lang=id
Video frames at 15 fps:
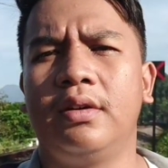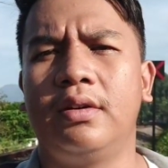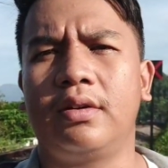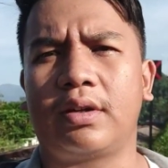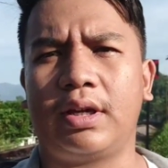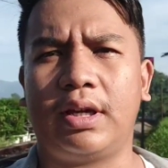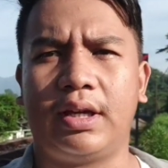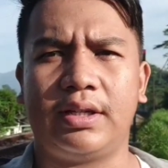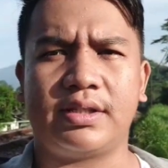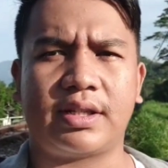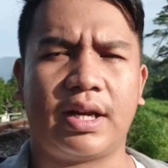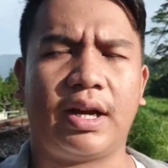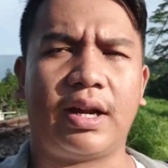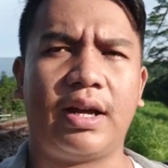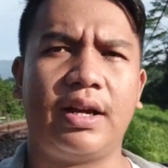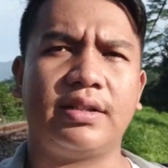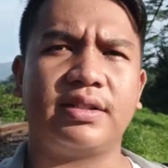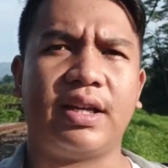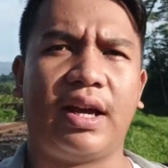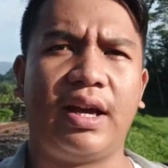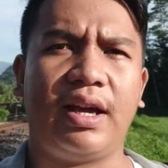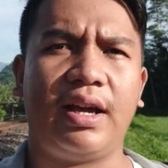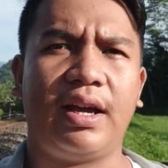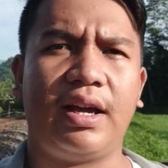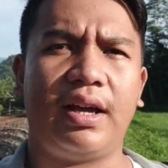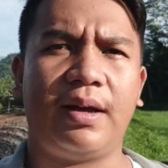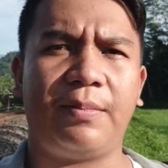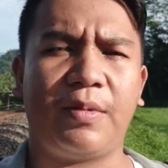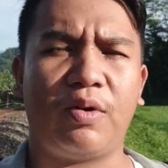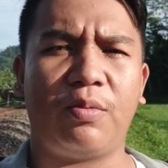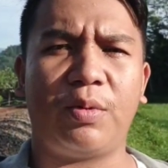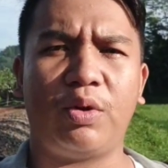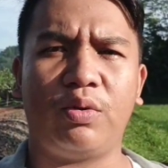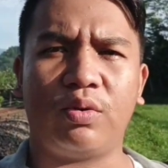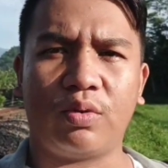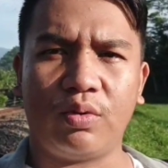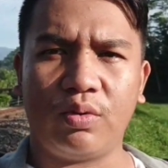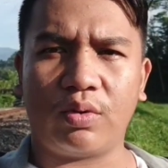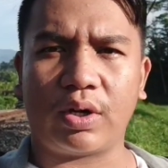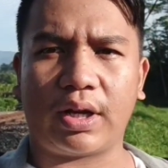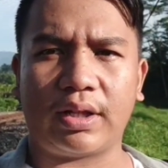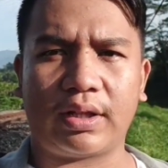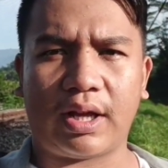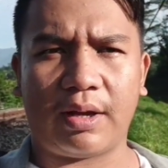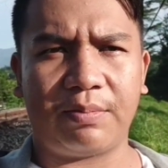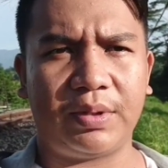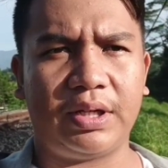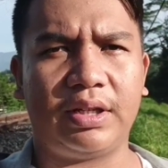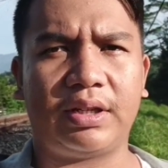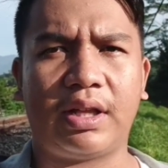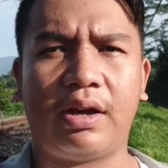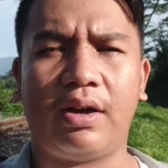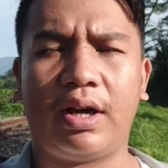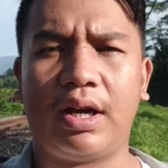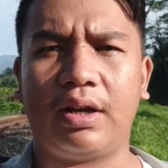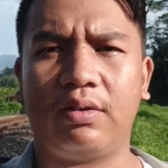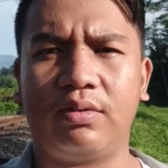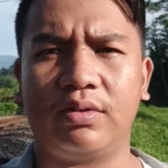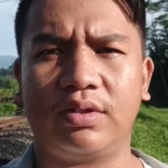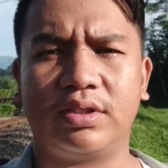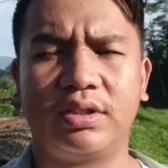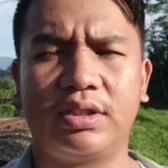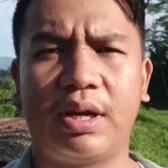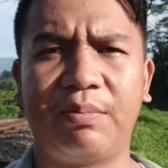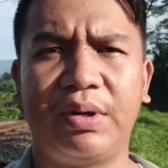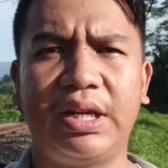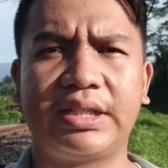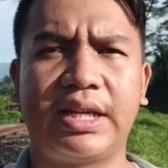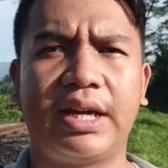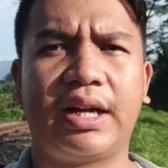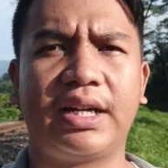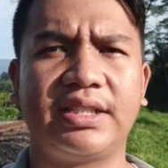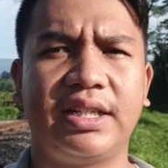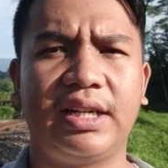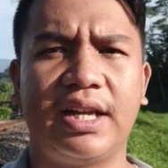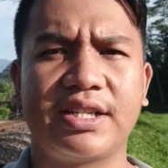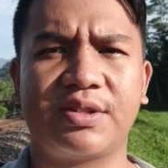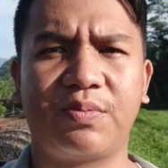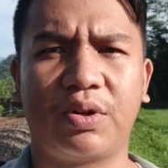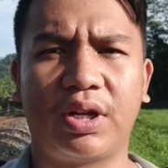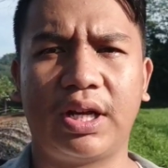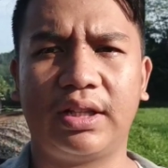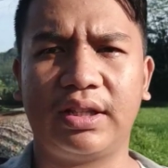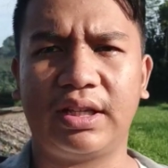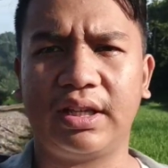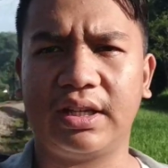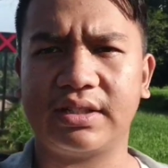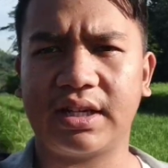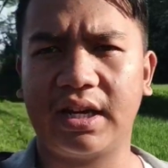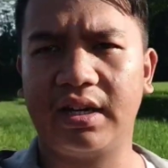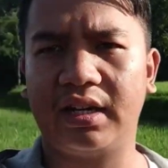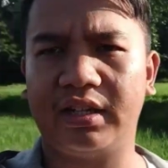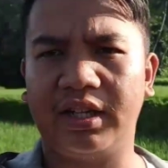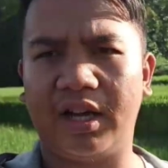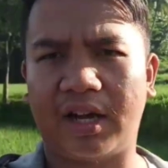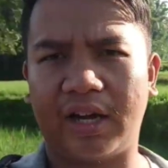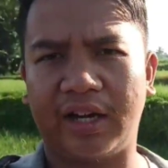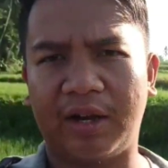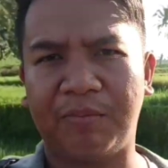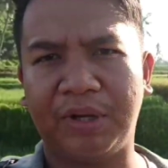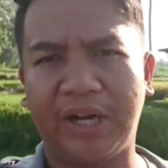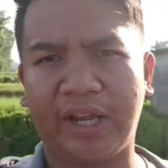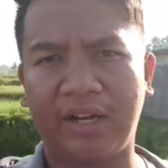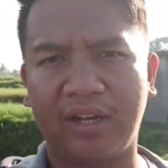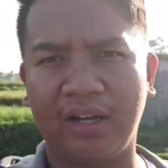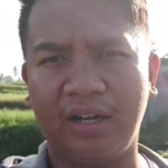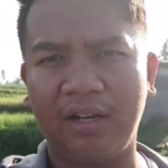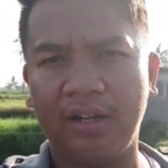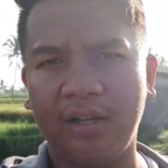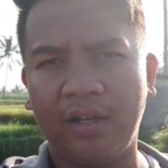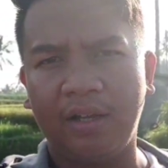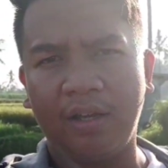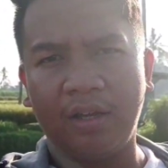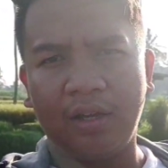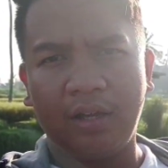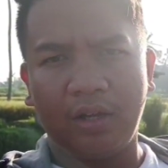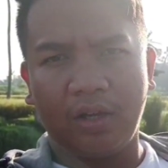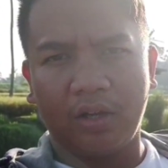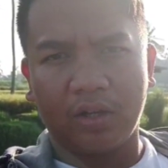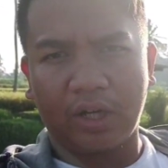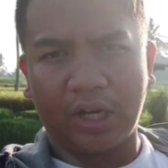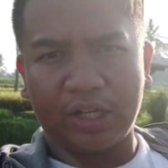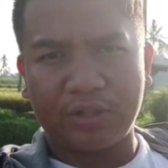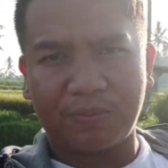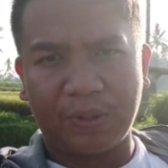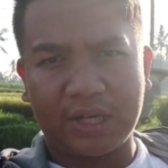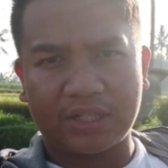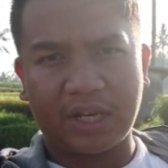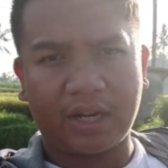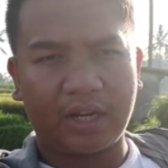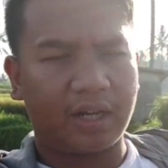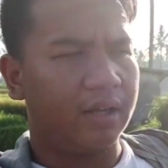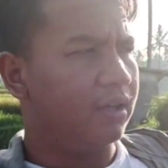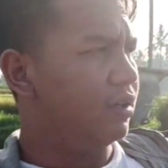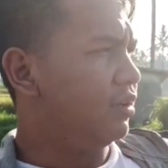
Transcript: Oke, sekarang saya mau menunggu kereta api Tawangalun. Sambil saya kasih lihat spot huntingnya, saya nanti akan ambil angle dari sebelah sana.